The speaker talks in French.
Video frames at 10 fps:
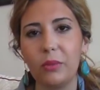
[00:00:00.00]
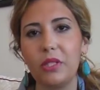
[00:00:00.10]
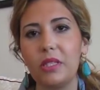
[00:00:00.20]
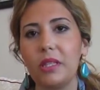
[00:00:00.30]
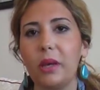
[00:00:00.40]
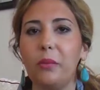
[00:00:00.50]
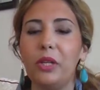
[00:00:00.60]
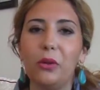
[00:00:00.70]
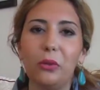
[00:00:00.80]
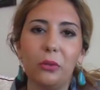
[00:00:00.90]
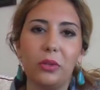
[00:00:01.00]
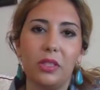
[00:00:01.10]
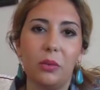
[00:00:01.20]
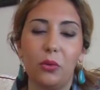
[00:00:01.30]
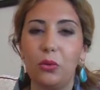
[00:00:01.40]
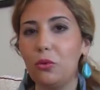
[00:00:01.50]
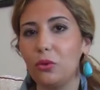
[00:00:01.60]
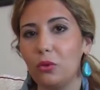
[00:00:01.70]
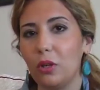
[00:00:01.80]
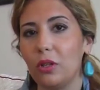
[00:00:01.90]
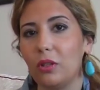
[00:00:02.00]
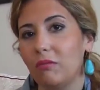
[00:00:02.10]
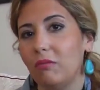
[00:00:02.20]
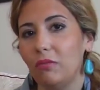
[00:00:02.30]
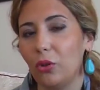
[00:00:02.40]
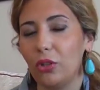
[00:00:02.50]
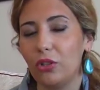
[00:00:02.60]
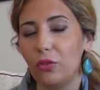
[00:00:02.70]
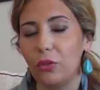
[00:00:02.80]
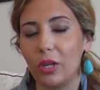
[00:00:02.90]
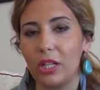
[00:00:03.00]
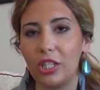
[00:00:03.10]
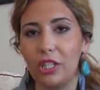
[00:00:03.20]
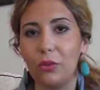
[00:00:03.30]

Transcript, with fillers: Même si c'est un mi-long, ils aiment beaucoup que ce soit que les cheveux soient lâchés.